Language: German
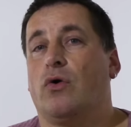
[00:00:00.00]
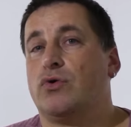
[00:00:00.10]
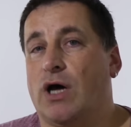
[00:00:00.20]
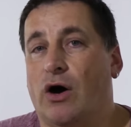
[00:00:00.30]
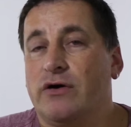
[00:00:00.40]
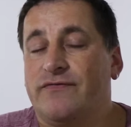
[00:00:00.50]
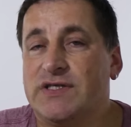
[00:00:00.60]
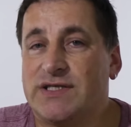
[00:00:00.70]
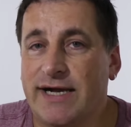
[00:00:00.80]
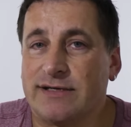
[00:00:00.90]
Und auch wie
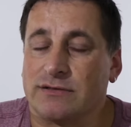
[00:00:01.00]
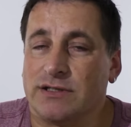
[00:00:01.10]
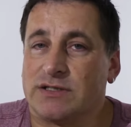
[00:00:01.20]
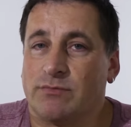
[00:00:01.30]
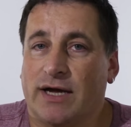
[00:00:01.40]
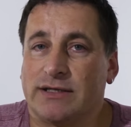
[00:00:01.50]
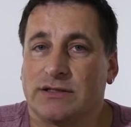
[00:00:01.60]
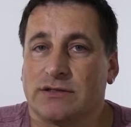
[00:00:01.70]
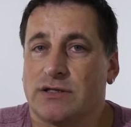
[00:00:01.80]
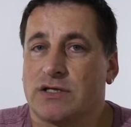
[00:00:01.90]
selten ist
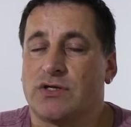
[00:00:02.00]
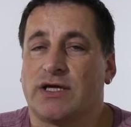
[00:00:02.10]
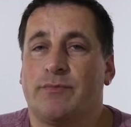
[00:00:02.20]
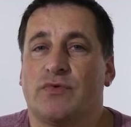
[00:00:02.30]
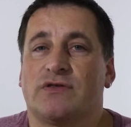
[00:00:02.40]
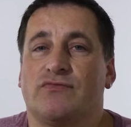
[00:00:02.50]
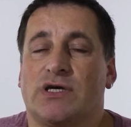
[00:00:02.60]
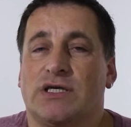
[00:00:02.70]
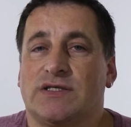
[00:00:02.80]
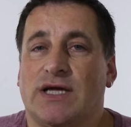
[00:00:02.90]
manches. Also da gibt es
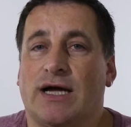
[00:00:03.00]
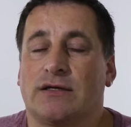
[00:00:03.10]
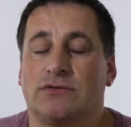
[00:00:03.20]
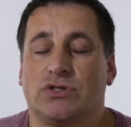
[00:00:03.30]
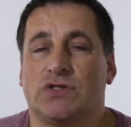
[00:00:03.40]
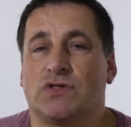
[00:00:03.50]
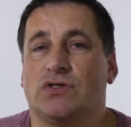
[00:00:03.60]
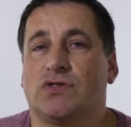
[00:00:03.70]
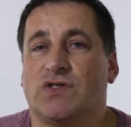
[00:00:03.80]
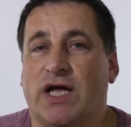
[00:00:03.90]
wirklich Sachen, die
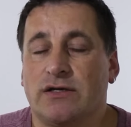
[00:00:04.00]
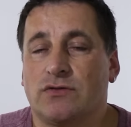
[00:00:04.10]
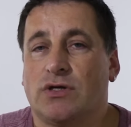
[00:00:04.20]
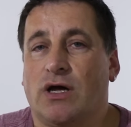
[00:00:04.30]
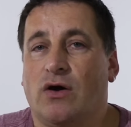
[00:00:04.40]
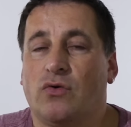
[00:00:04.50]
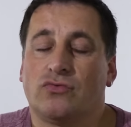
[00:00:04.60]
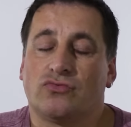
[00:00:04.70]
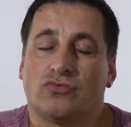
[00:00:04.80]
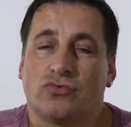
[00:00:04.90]
sind seltener
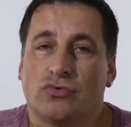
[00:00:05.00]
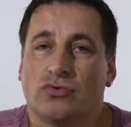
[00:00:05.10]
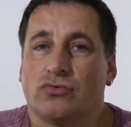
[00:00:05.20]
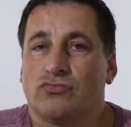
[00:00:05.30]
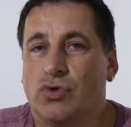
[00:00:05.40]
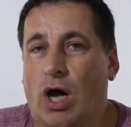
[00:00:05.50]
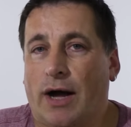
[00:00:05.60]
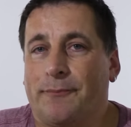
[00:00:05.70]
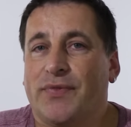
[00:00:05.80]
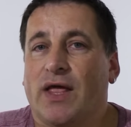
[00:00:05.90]
und äh,
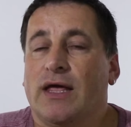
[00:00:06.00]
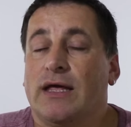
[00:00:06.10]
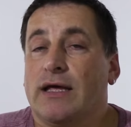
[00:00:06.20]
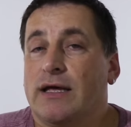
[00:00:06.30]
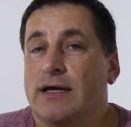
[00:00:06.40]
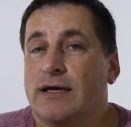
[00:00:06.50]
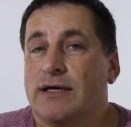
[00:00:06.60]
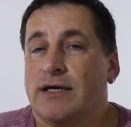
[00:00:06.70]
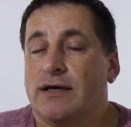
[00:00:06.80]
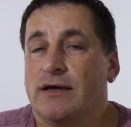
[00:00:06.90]
ja.
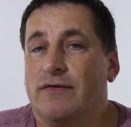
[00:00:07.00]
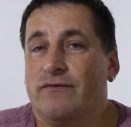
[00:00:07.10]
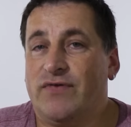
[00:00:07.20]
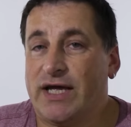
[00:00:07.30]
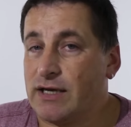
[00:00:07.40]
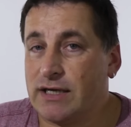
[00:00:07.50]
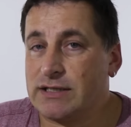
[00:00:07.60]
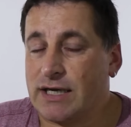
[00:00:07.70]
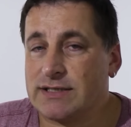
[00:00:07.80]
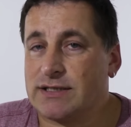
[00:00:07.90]
Wer da
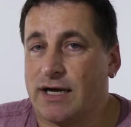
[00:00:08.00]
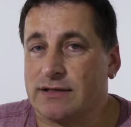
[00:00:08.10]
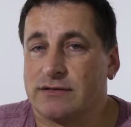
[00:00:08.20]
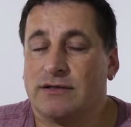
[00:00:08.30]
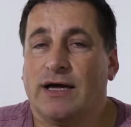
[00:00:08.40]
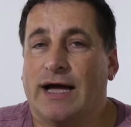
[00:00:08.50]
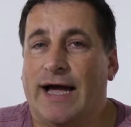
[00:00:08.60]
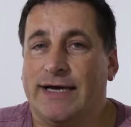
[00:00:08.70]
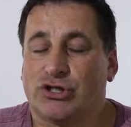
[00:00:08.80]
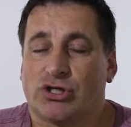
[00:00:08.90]
Interesse hat,
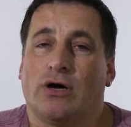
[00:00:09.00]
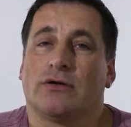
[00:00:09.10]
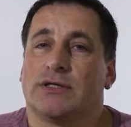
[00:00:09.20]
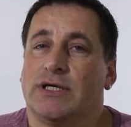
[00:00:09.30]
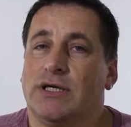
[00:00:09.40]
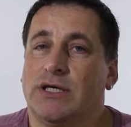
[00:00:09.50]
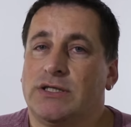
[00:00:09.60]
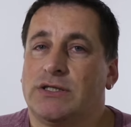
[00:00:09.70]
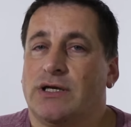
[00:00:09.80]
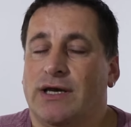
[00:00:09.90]
reinschauen.
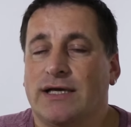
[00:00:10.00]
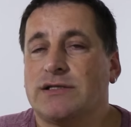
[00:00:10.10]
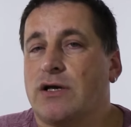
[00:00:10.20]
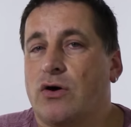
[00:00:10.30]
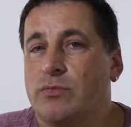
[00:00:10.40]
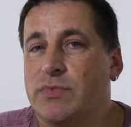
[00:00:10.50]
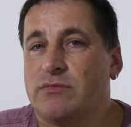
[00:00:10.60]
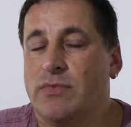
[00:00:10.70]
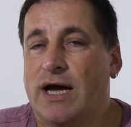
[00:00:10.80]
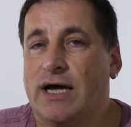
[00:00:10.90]
Ich lasse auch
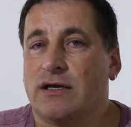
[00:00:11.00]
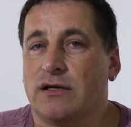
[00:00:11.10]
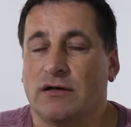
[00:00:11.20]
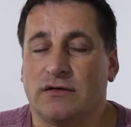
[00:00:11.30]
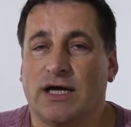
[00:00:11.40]
mit mir handeln.